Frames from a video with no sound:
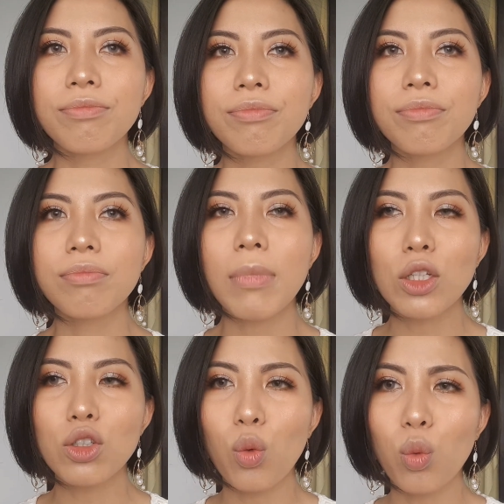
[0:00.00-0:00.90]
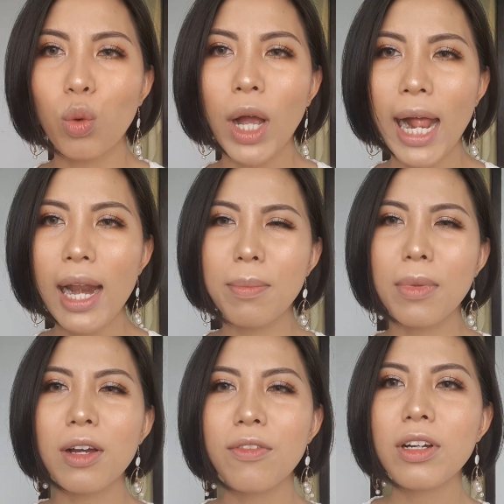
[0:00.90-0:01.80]
mặc dù khá là mới với
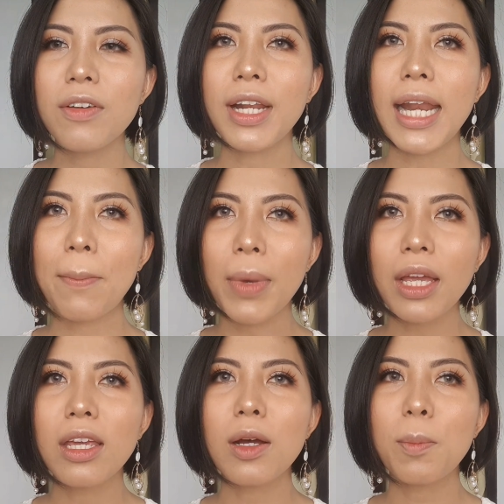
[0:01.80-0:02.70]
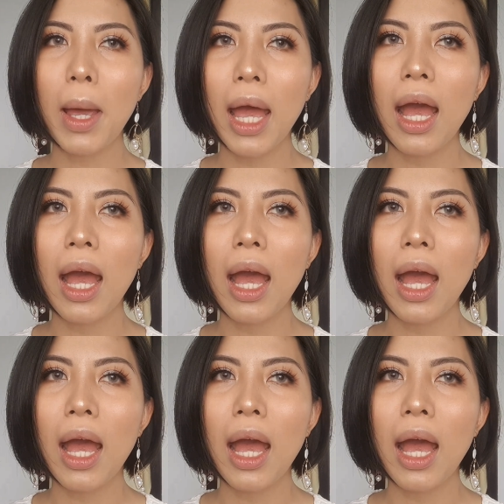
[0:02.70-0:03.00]
người Việt Nam mình nhưng mà